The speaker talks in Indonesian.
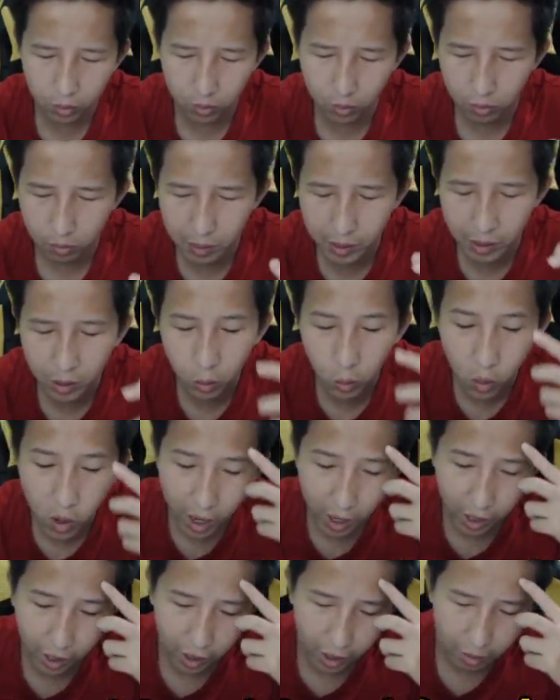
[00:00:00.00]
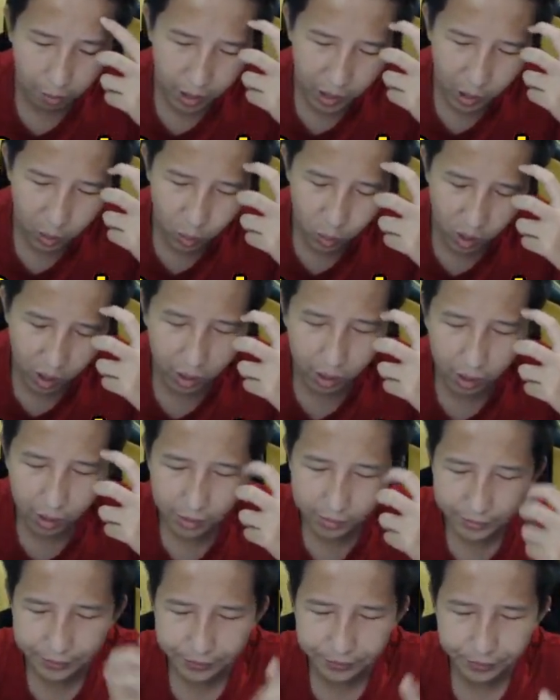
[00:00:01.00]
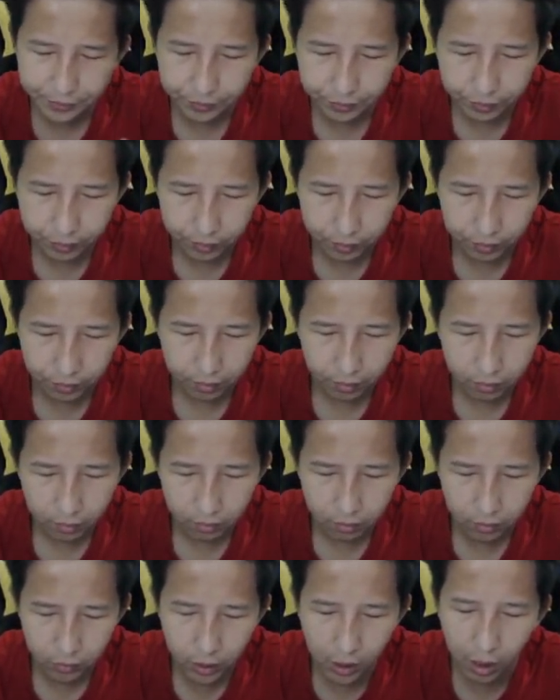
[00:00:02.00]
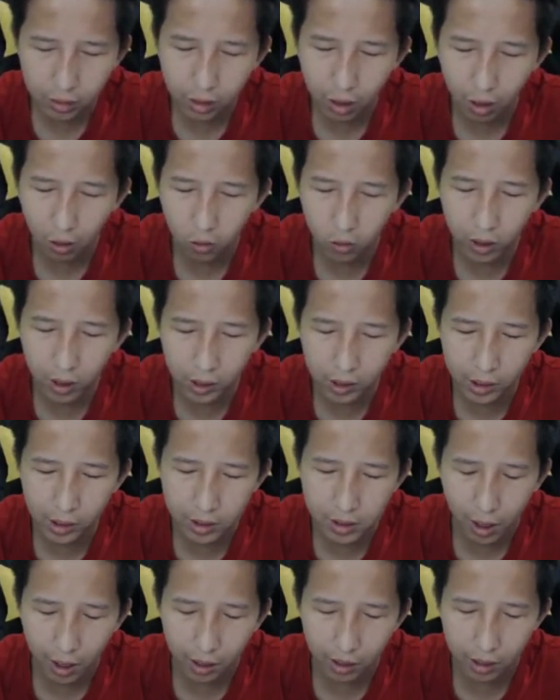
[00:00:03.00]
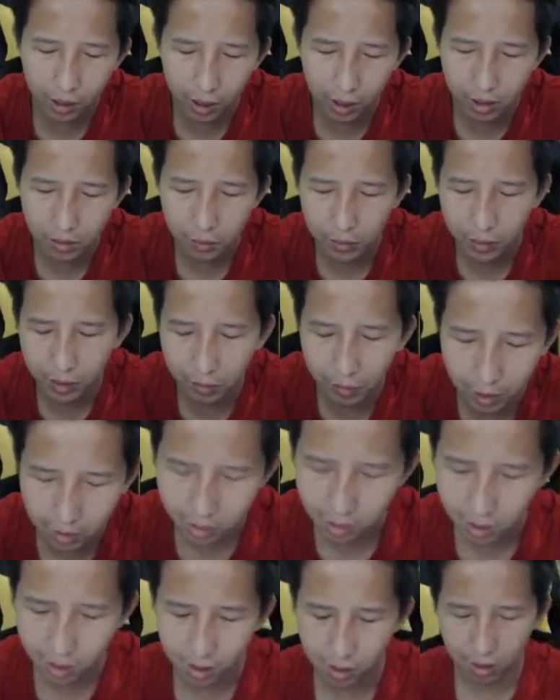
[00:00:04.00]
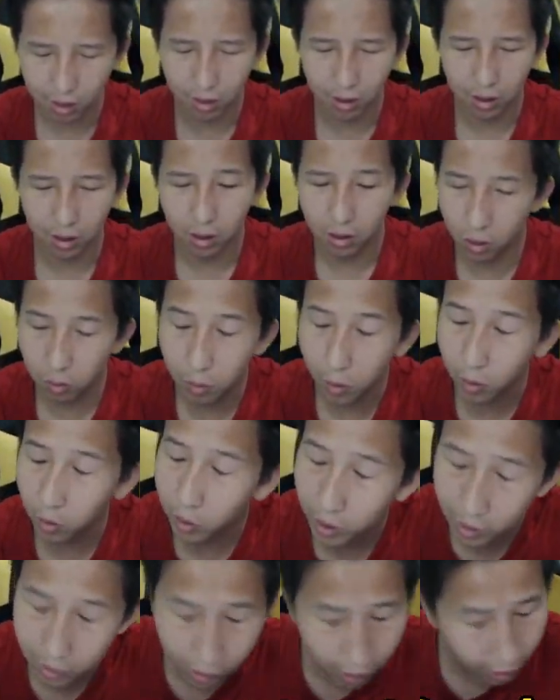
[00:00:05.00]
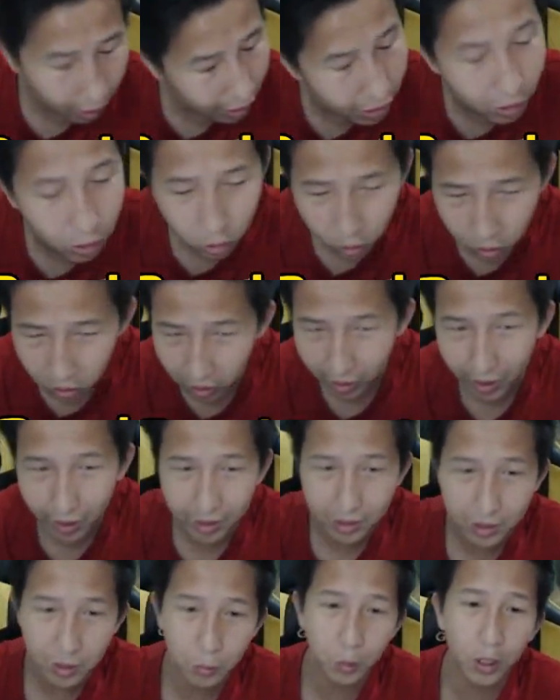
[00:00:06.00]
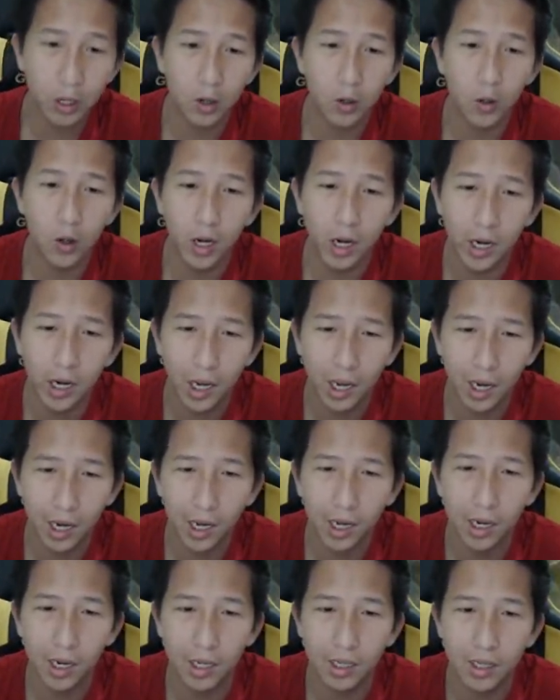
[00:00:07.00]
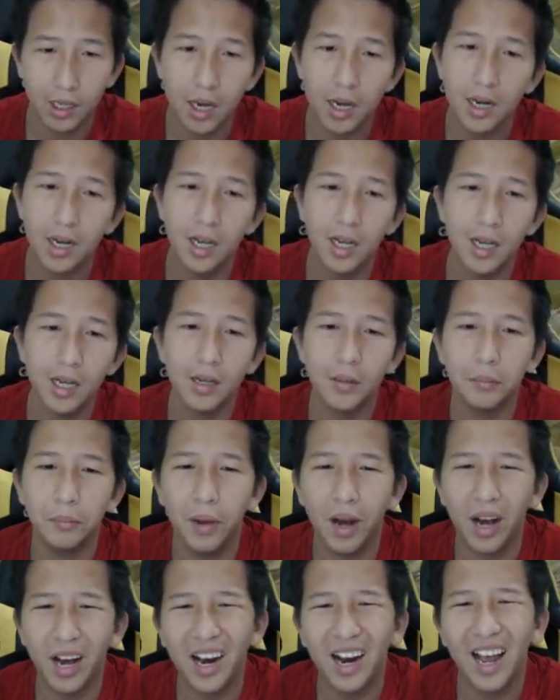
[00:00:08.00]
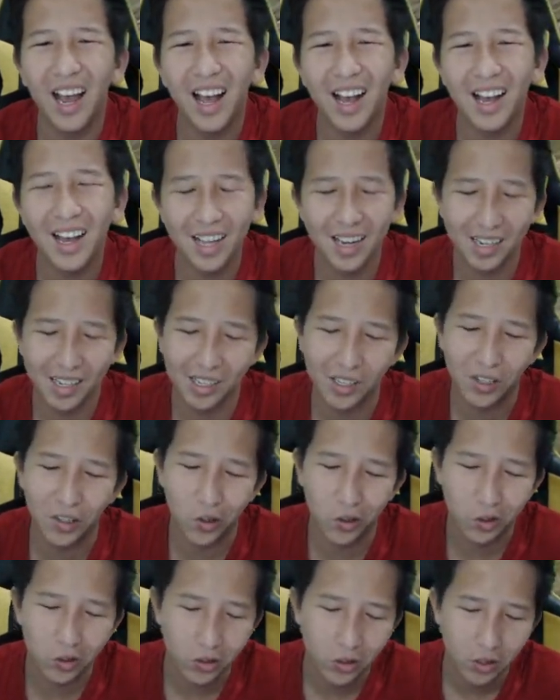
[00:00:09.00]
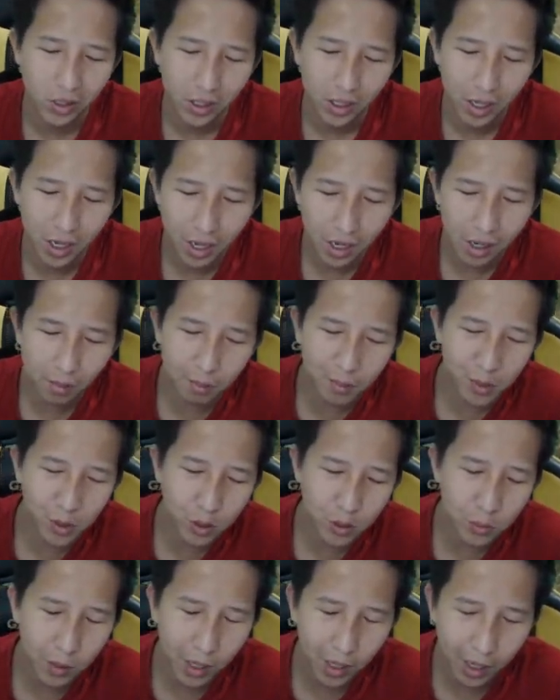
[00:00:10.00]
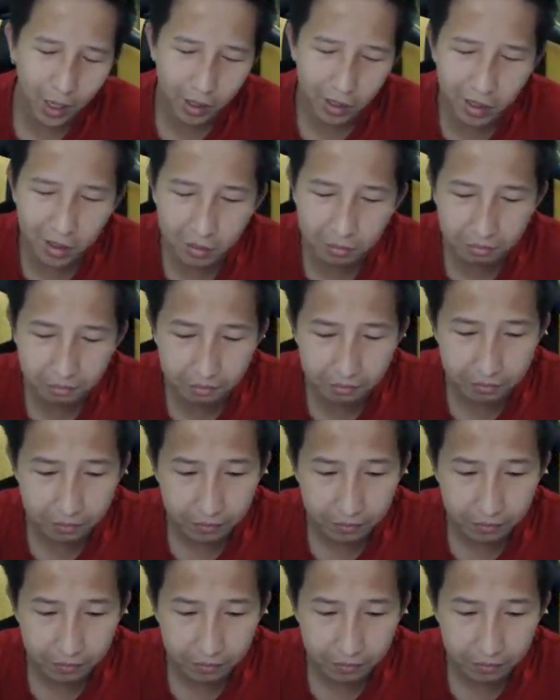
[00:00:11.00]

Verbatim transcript: Bendungan ya, bendungan. Jangan terlalu dekat, guys, larinya ya, seperti biasa. Gue perlu ingatkan itu ke kalian semua kalau kalian lari ke kedekatan bakal gagal gitu loh. Gak nembus, malah gak nyelam.